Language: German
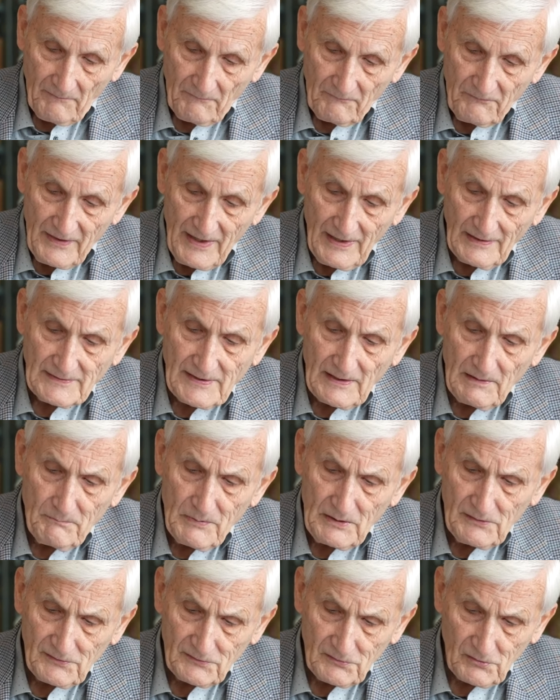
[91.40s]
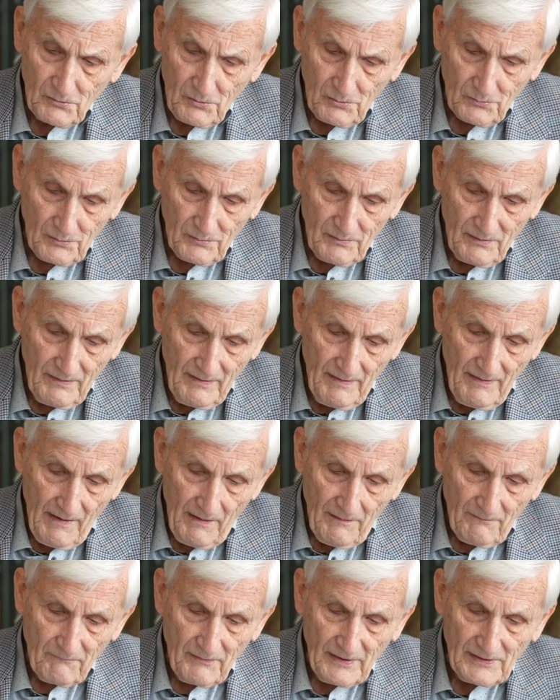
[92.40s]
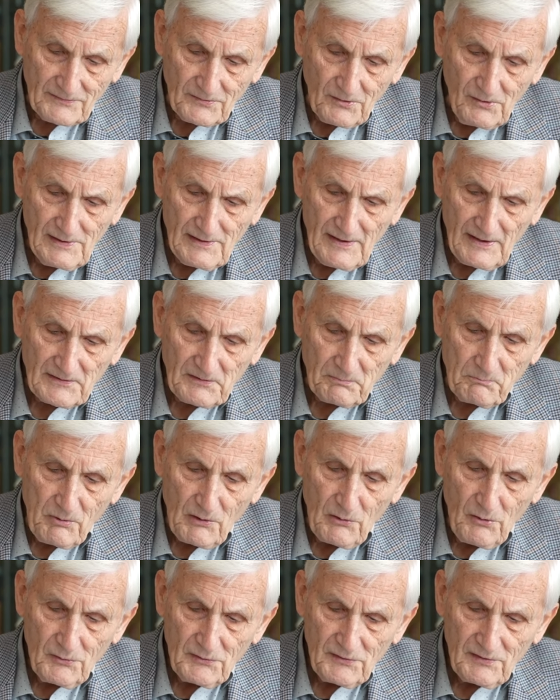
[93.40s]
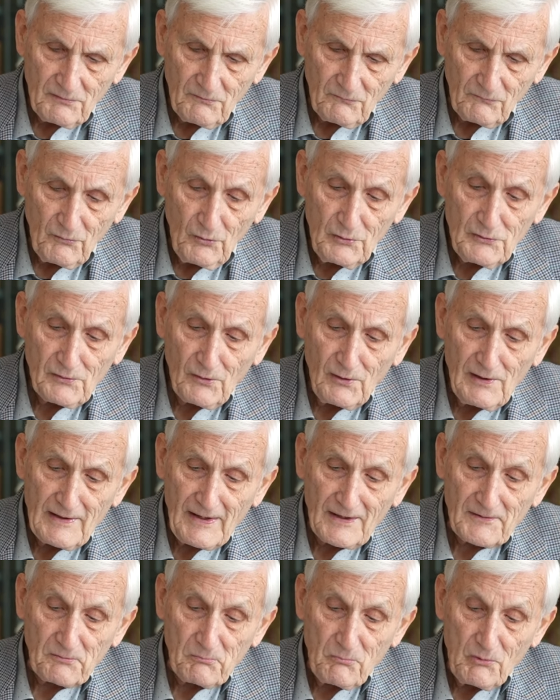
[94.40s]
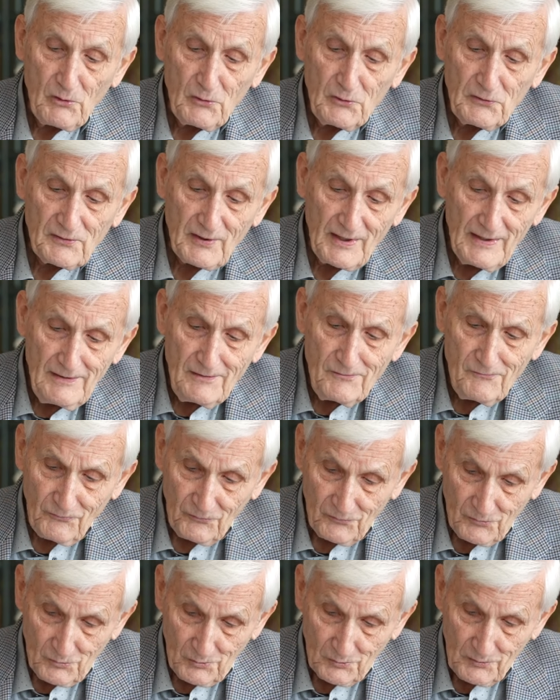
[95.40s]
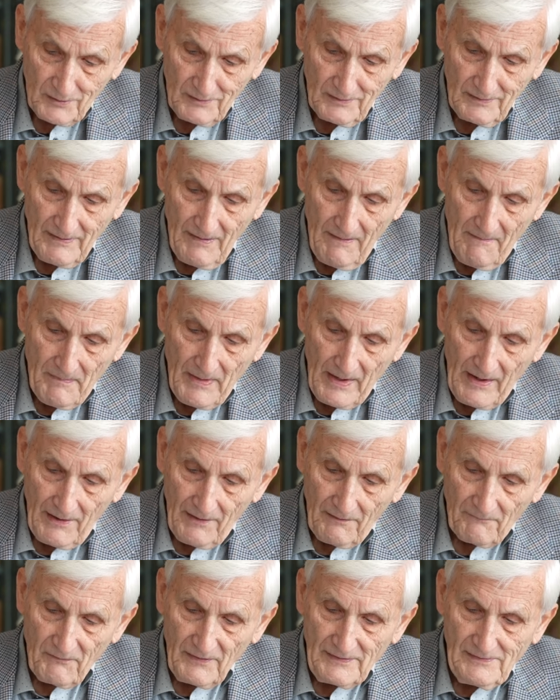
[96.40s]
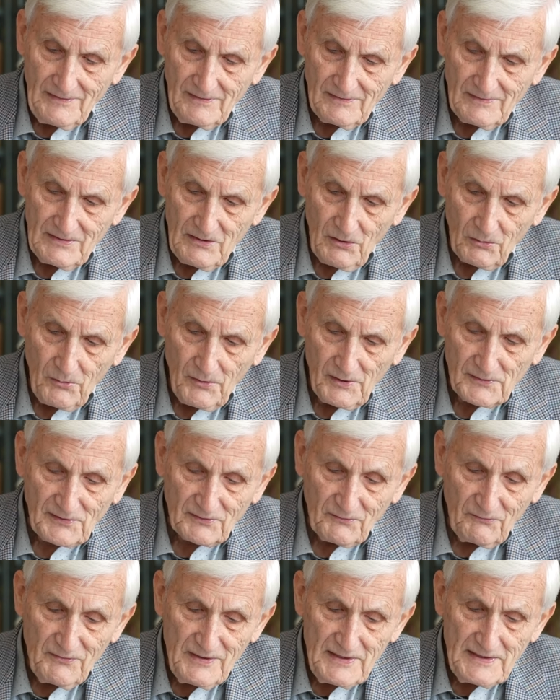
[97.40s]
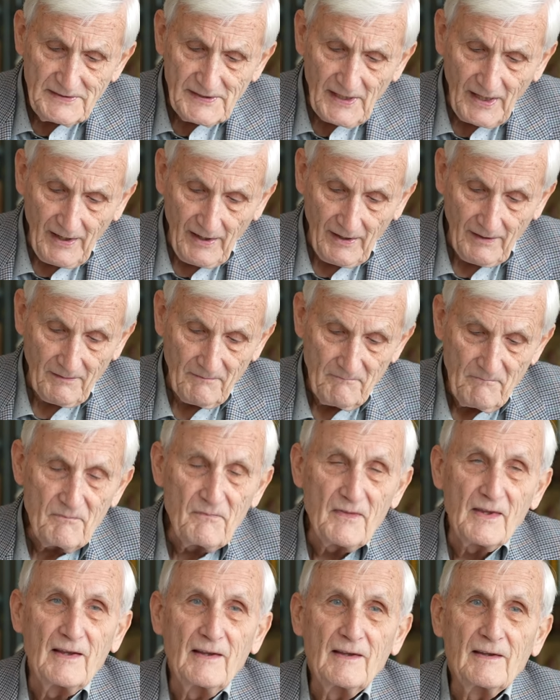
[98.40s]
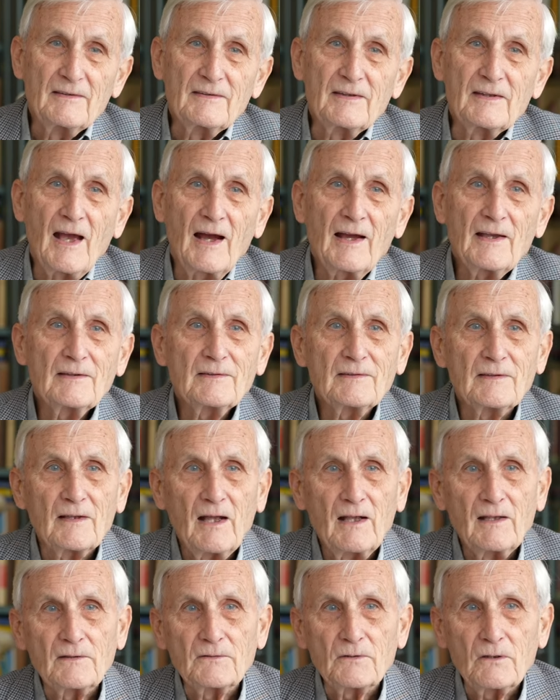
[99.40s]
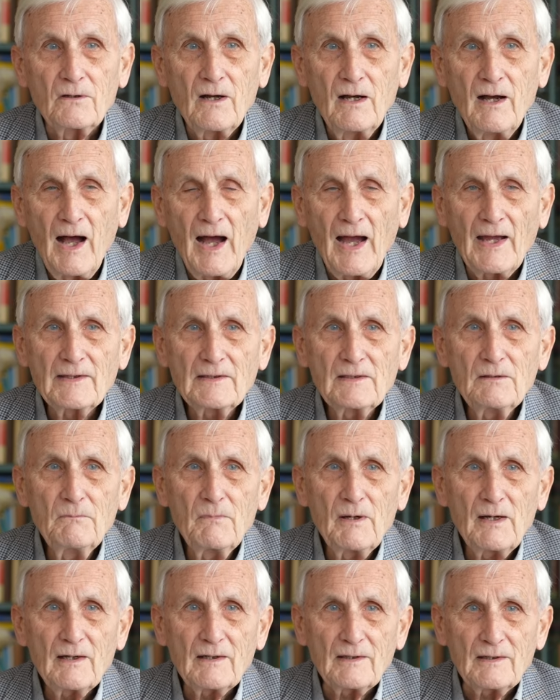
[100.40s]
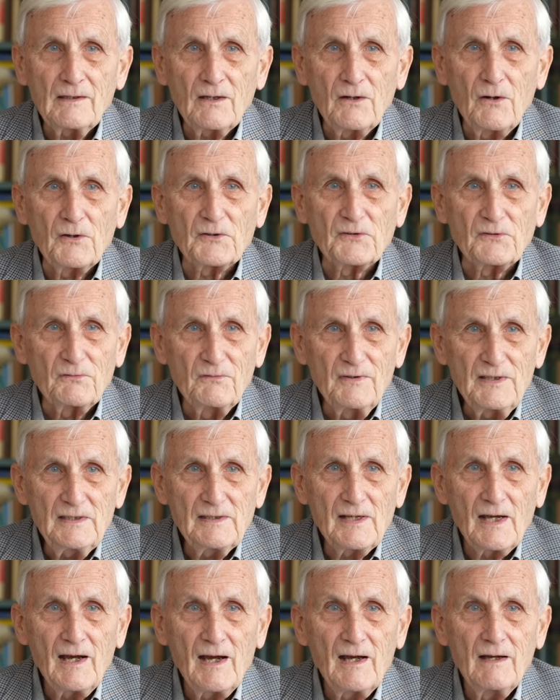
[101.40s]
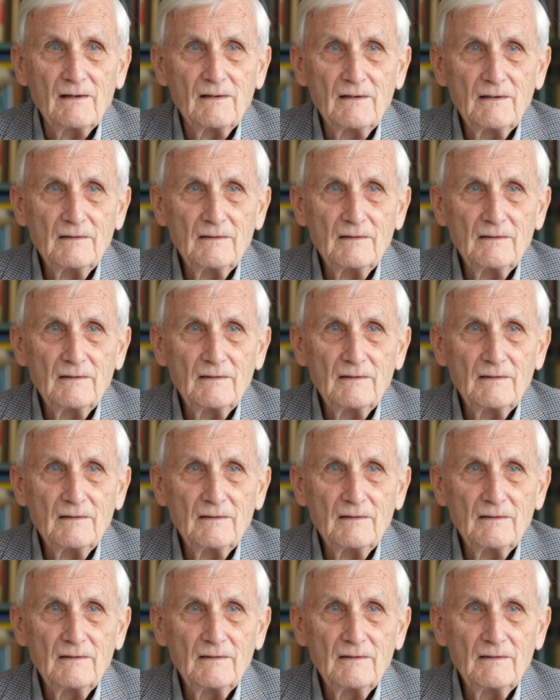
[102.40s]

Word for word: Werter Monsieur, wer soll das bloß, wo soll das bloß hinführen, wenn Sie Roswitha, sie heißt also Heidemarie Roswitha